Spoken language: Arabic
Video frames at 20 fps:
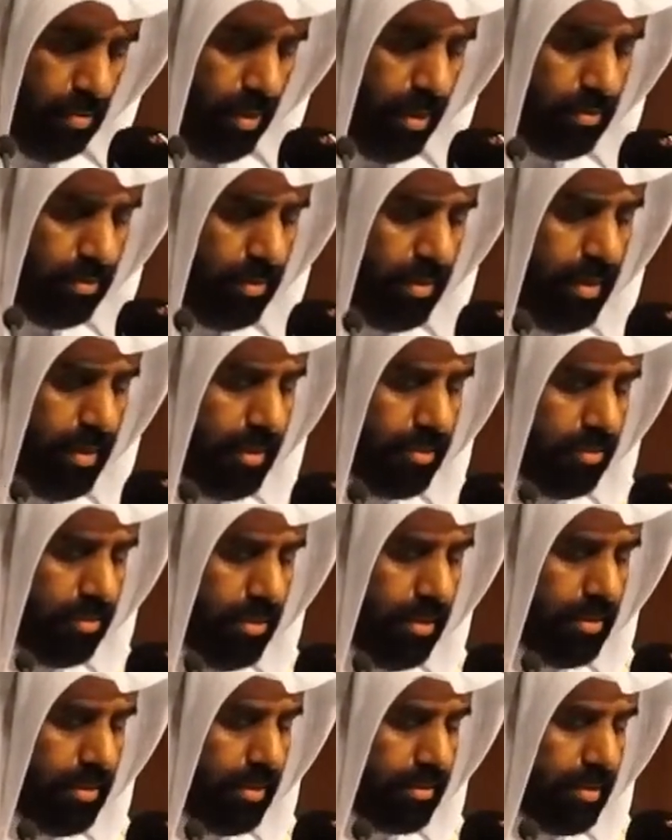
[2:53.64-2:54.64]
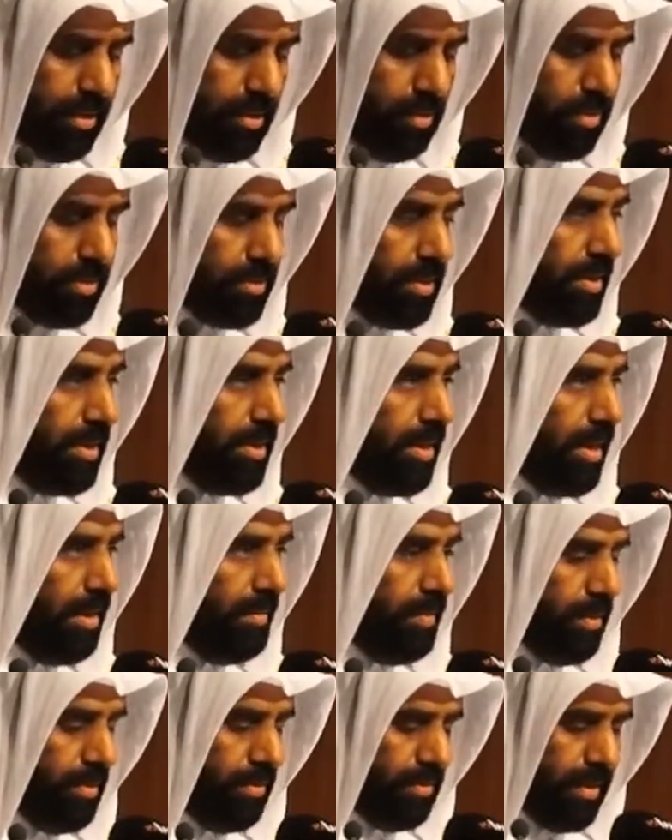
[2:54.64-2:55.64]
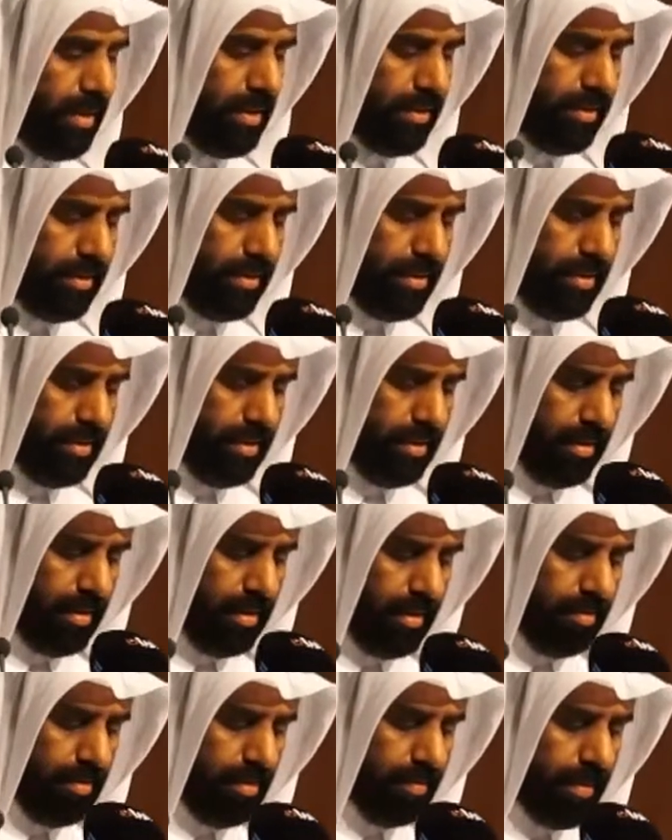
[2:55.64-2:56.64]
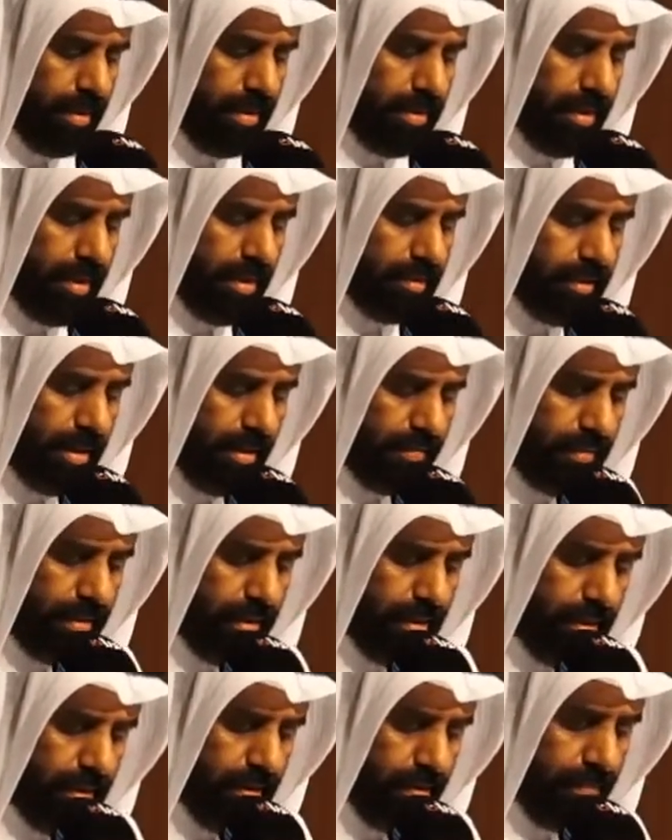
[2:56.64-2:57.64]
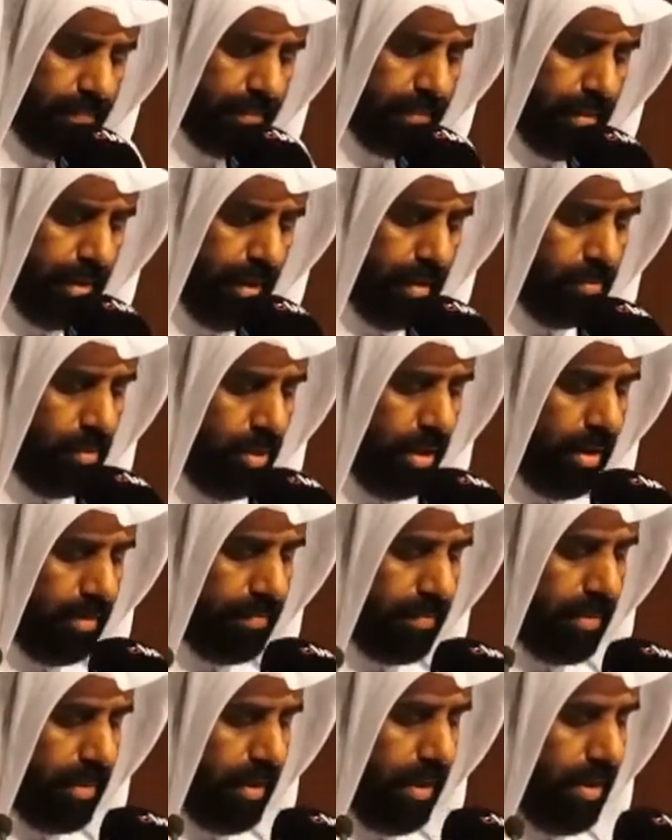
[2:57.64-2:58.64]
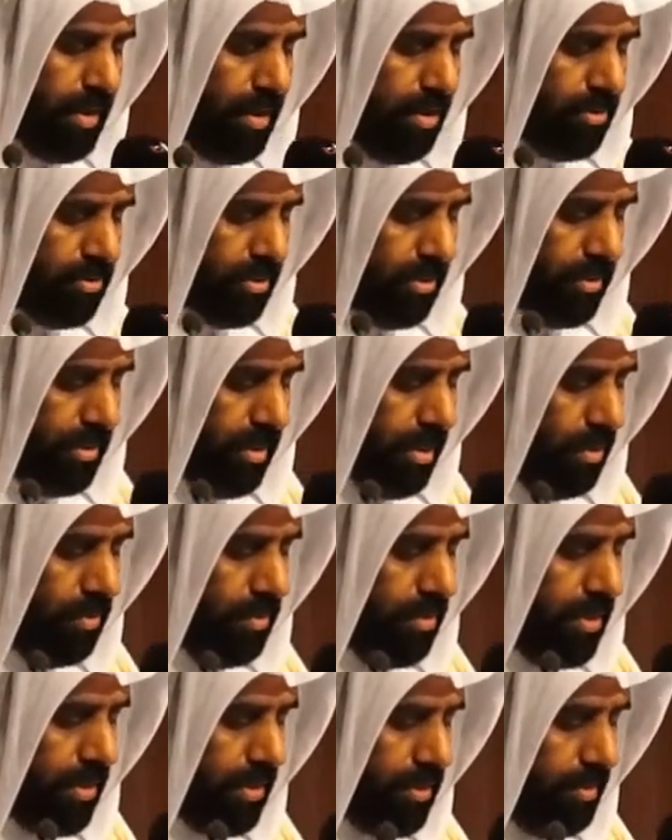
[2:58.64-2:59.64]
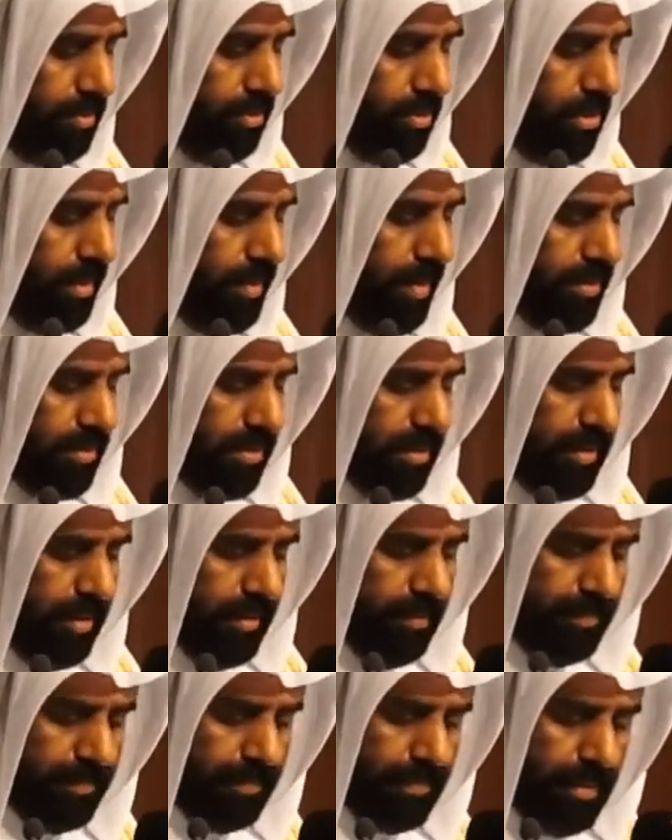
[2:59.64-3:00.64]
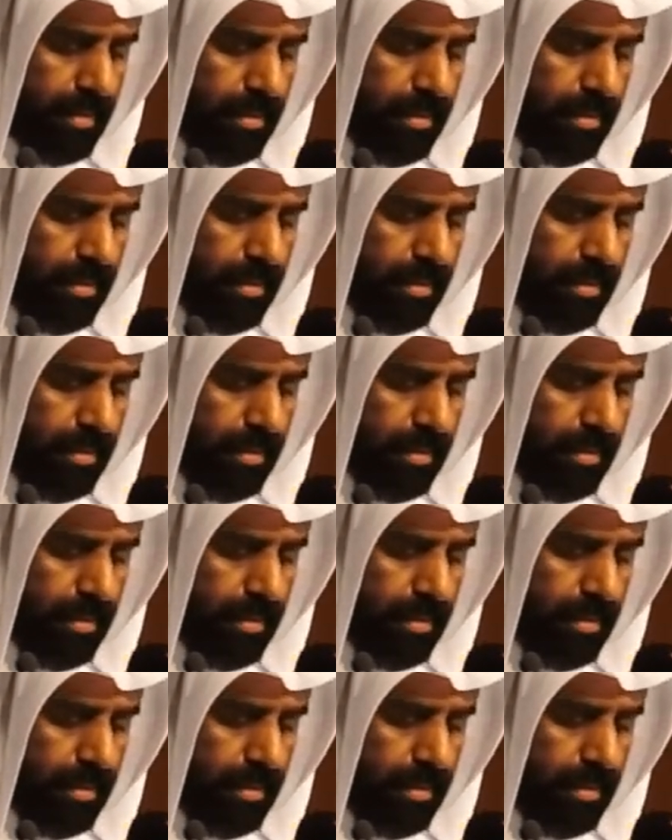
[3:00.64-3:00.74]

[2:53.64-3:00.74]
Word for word: وقد وضعت رؤية قطر الوطنية 2030 من بين أهدافها المحافظة على أسرة قوية متماسكة